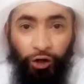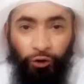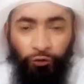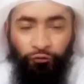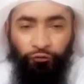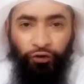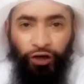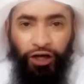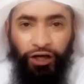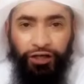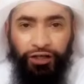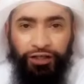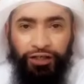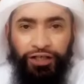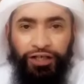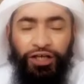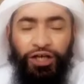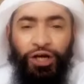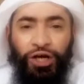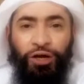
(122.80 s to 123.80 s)
الكفار
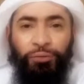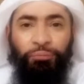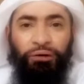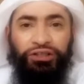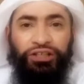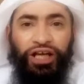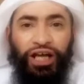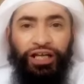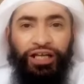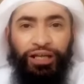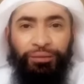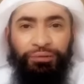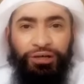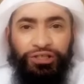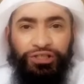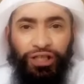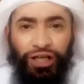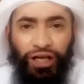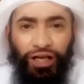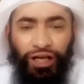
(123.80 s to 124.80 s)
بدأ النبي
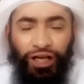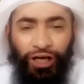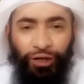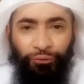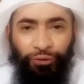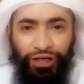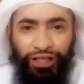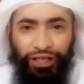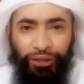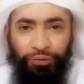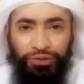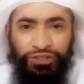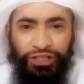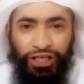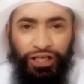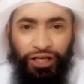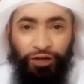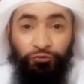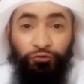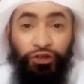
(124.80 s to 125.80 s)
صلى الله عليه
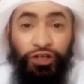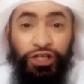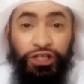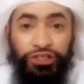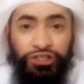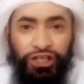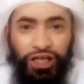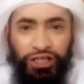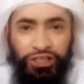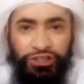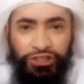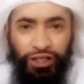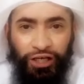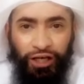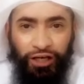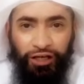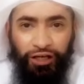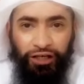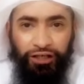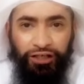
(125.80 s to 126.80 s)
وسلم في إرسال
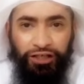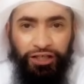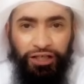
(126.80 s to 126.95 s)
السرايا